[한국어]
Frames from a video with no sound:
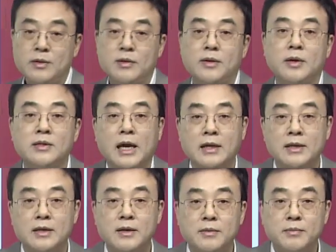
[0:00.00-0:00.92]
어,
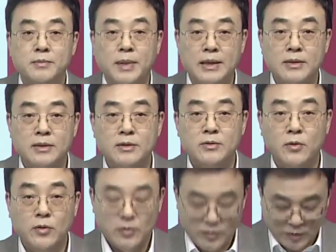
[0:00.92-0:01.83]
단기
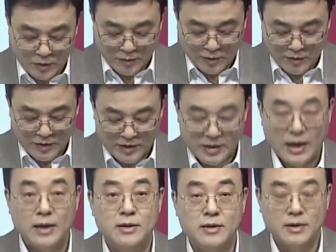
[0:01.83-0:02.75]
반등도 노려볼 수
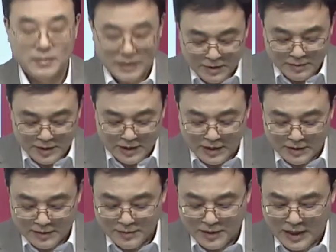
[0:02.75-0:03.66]
있다 이렇게
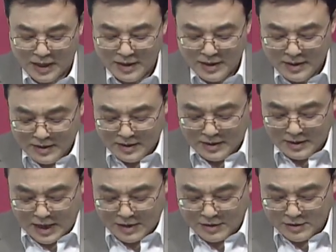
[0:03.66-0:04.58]
말씀드리겠습니다. 어, 가격